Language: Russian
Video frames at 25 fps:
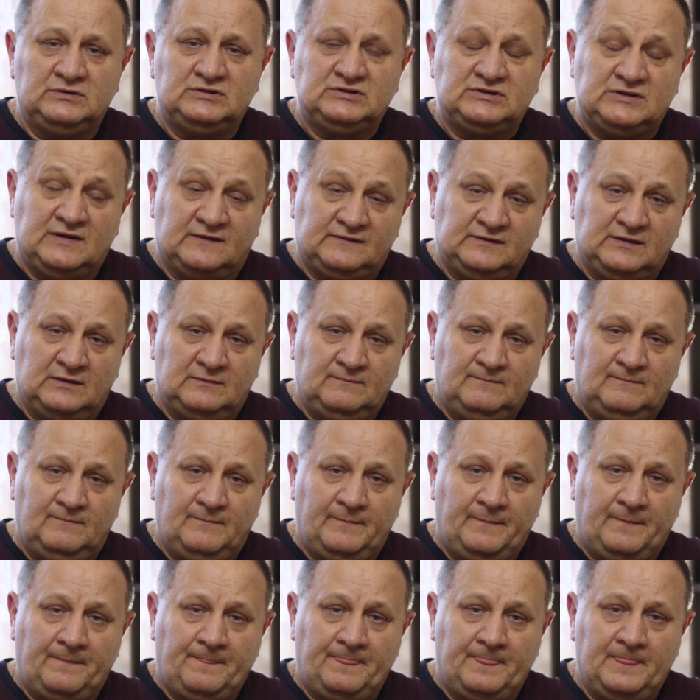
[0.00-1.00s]
часа.
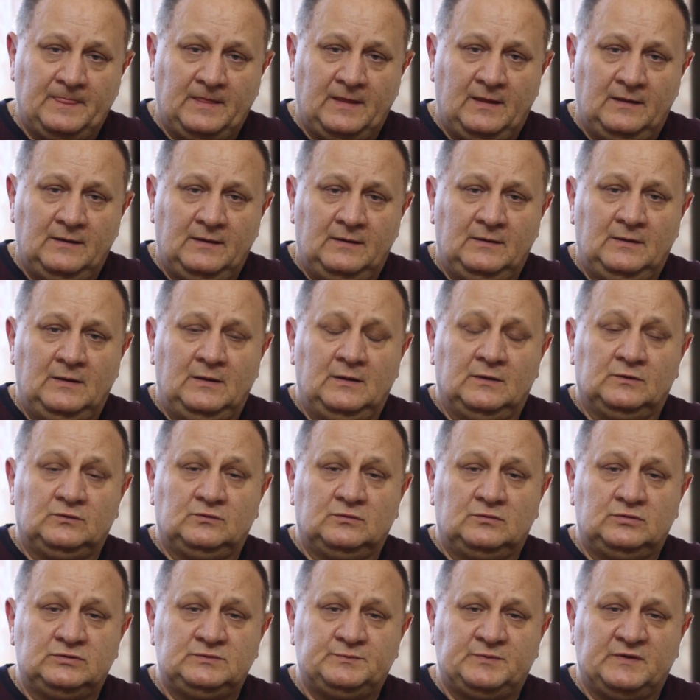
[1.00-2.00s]

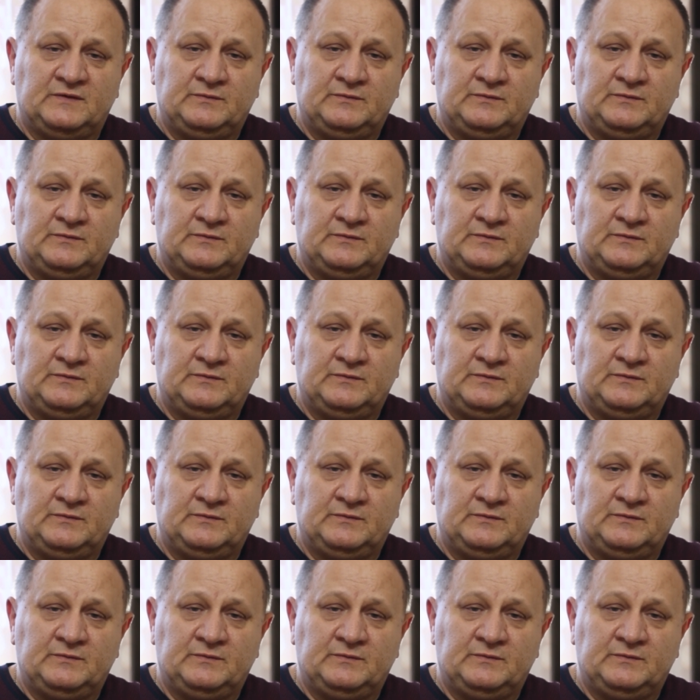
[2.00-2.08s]
Кто хочет